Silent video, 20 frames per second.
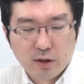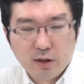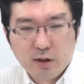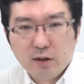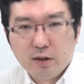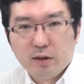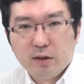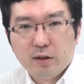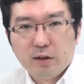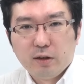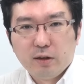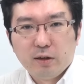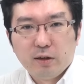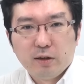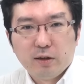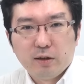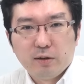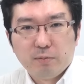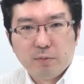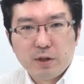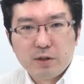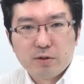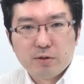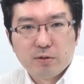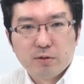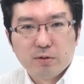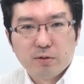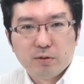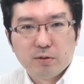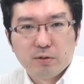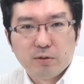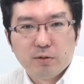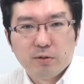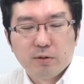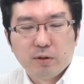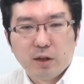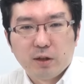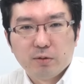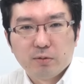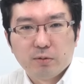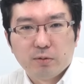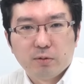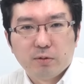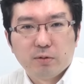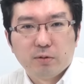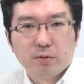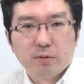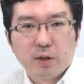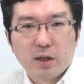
えー、毎週あの